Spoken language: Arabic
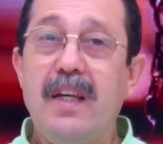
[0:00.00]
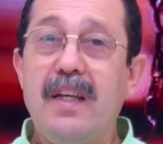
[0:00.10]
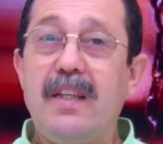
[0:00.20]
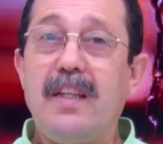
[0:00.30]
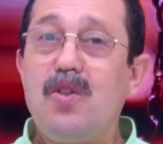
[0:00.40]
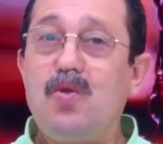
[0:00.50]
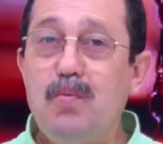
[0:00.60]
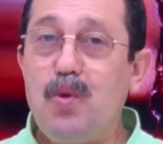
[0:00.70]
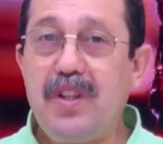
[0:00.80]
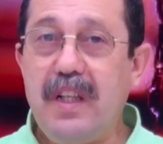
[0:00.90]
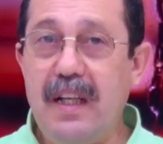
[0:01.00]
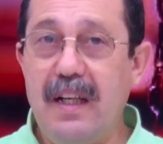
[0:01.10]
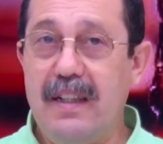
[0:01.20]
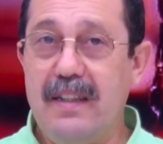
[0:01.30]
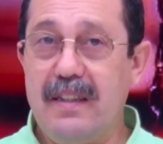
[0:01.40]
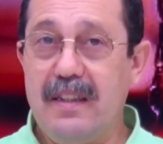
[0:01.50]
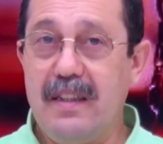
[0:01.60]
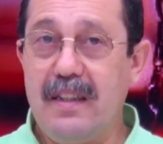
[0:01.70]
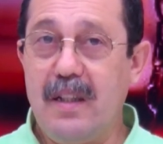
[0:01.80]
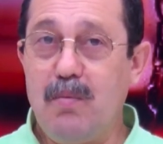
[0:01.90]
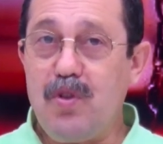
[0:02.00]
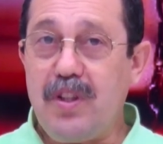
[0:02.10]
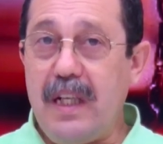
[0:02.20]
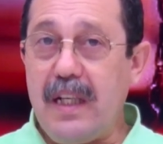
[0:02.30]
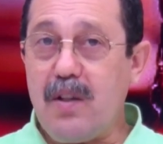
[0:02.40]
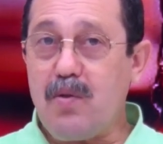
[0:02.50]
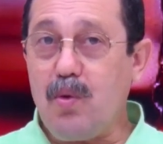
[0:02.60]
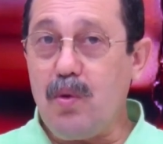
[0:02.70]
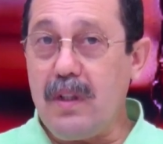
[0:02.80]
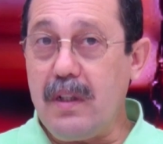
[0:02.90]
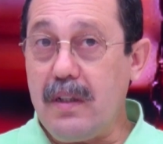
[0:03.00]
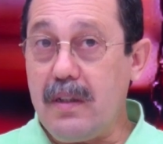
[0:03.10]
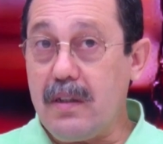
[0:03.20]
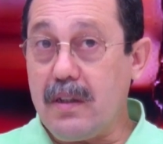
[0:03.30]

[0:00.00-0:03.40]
اذا شنو المشكله المشكله كتقول